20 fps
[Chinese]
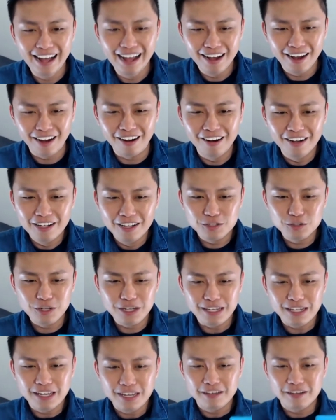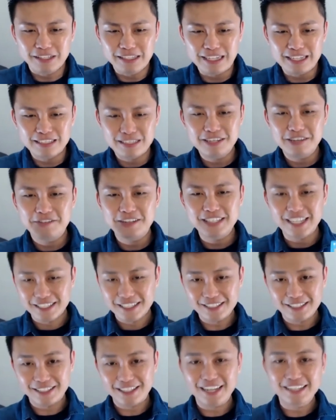好，所以。也是非常谢
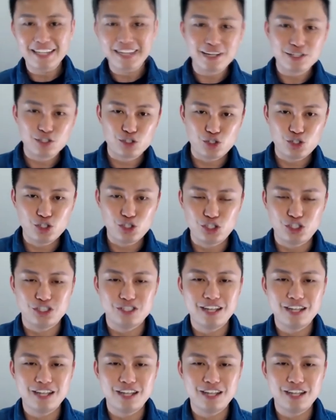谢大家的支持，